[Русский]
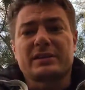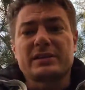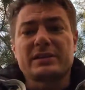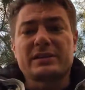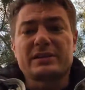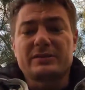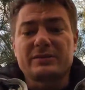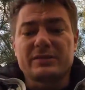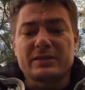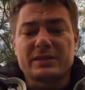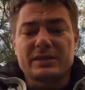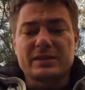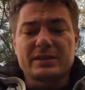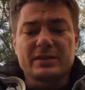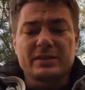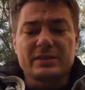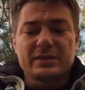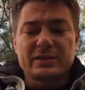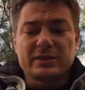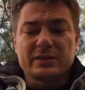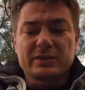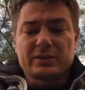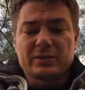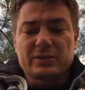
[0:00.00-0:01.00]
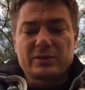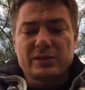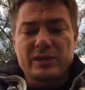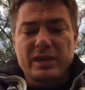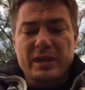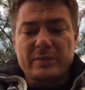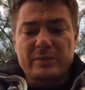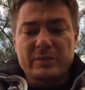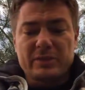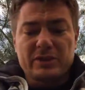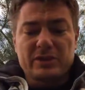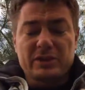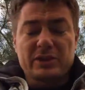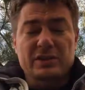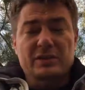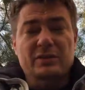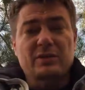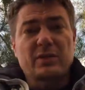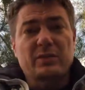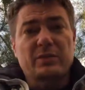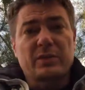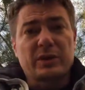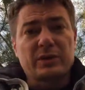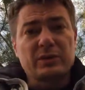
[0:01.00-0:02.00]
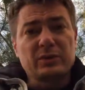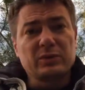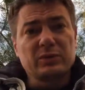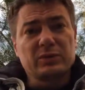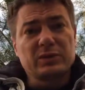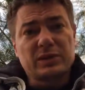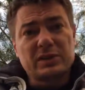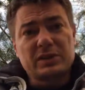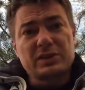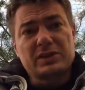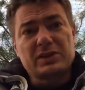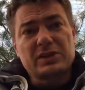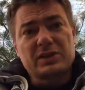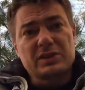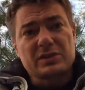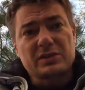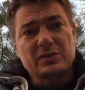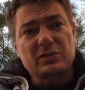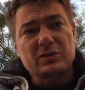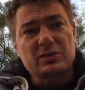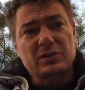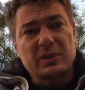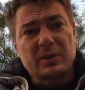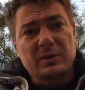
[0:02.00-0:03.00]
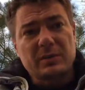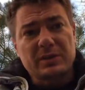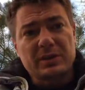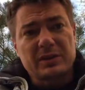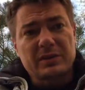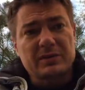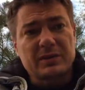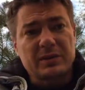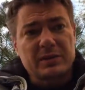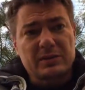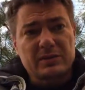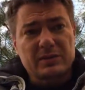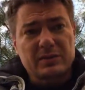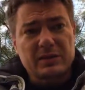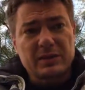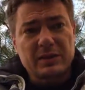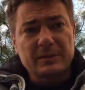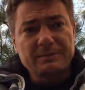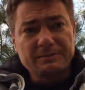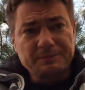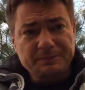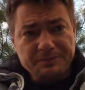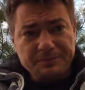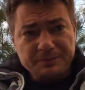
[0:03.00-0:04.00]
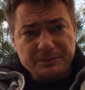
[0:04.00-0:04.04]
если вы сделаете их друзьями через свой продукт и через какую-то мотивацию, да.